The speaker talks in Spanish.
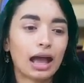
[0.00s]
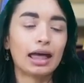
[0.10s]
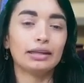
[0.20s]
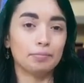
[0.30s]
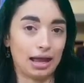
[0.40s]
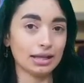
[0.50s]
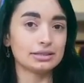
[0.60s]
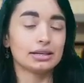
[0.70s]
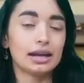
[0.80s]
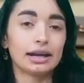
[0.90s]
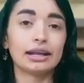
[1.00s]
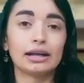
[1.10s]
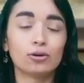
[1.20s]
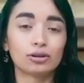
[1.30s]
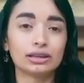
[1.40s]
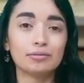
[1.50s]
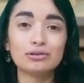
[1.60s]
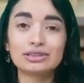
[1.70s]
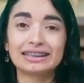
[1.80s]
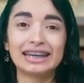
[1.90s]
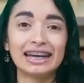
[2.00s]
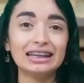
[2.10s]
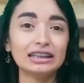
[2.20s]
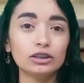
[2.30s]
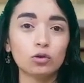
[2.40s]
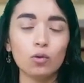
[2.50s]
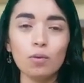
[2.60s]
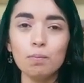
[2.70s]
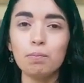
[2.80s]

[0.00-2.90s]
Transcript: Además, recordemos que ningún